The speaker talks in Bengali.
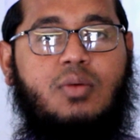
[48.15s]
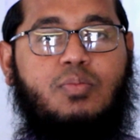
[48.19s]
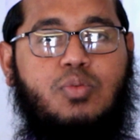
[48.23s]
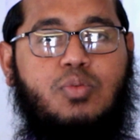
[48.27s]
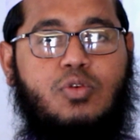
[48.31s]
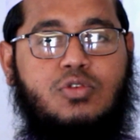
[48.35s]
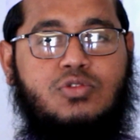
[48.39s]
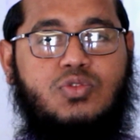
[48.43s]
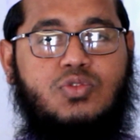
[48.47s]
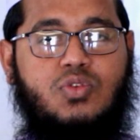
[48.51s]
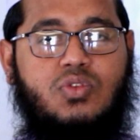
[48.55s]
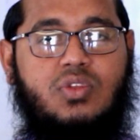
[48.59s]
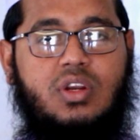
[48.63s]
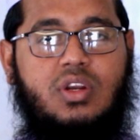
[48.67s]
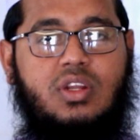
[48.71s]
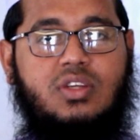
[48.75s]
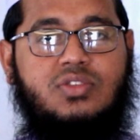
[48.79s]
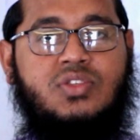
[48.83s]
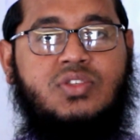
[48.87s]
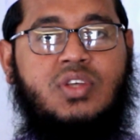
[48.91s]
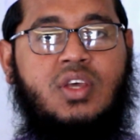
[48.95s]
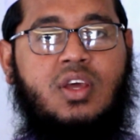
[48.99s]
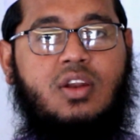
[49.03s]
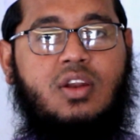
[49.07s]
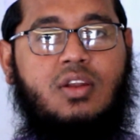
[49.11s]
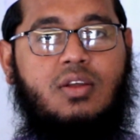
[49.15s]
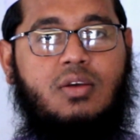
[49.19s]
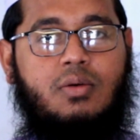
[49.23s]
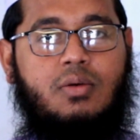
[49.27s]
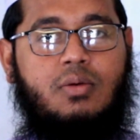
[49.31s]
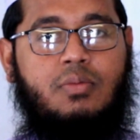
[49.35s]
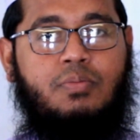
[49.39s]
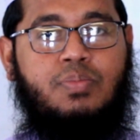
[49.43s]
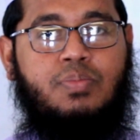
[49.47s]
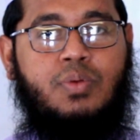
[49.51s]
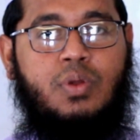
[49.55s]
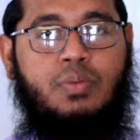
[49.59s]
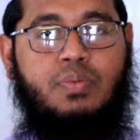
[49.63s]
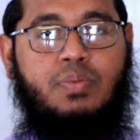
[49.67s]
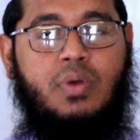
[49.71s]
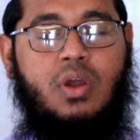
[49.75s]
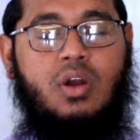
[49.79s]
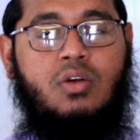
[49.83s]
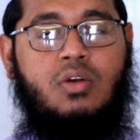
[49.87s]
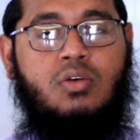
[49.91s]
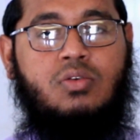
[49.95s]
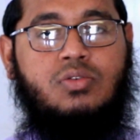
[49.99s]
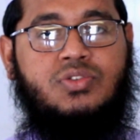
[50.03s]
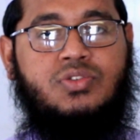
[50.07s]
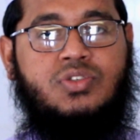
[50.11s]
প্রস্তুতি নিচ্ছেন
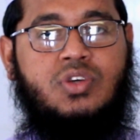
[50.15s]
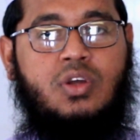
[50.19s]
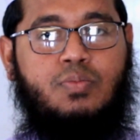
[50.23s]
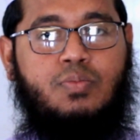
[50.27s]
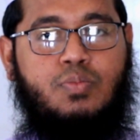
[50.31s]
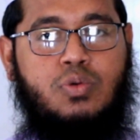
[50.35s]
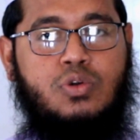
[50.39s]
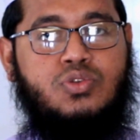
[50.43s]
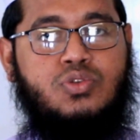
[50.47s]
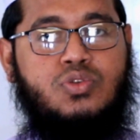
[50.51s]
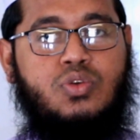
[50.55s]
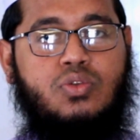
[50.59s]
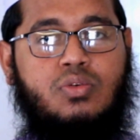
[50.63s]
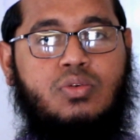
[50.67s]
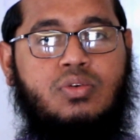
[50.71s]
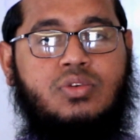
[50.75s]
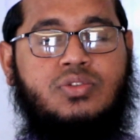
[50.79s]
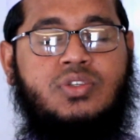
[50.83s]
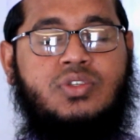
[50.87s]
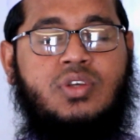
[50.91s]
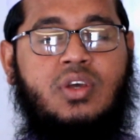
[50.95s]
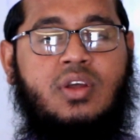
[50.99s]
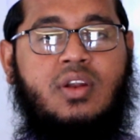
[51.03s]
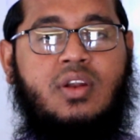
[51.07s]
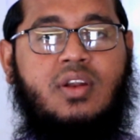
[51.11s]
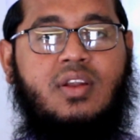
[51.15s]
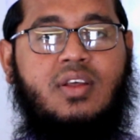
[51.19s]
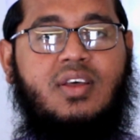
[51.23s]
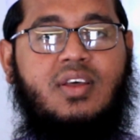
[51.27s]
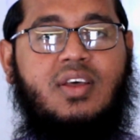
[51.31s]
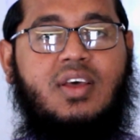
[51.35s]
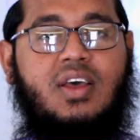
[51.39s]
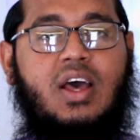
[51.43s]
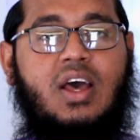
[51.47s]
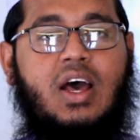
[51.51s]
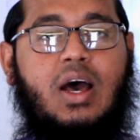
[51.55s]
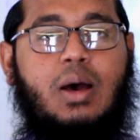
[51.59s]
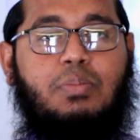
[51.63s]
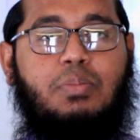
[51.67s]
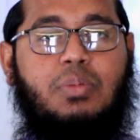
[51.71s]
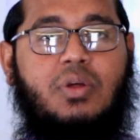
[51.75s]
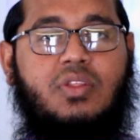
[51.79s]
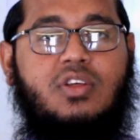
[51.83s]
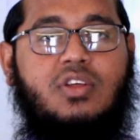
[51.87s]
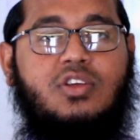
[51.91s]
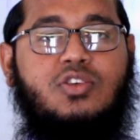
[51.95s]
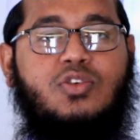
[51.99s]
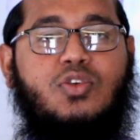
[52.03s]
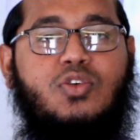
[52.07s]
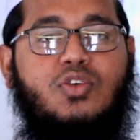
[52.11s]
প্রিপেয়ার্ড হচ্ছেন প্রস্তুত হচ্ছেন
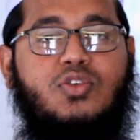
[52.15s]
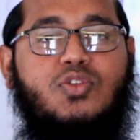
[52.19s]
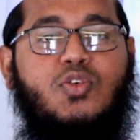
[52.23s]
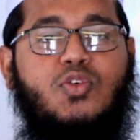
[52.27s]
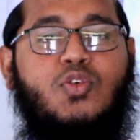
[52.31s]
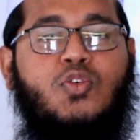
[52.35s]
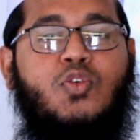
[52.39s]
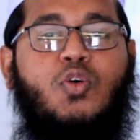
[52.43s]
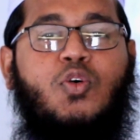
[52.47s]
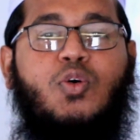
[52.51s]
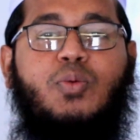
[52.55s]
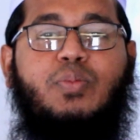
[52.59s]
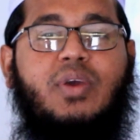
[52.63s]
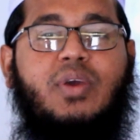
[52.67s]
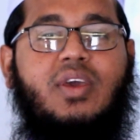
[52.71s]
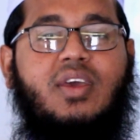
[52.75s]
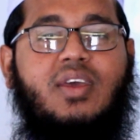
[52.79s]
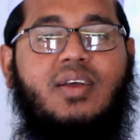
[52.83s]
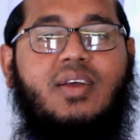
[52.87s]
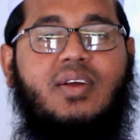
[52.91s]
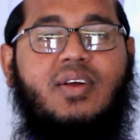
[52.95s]
আপনাদের জন্য তো খুবই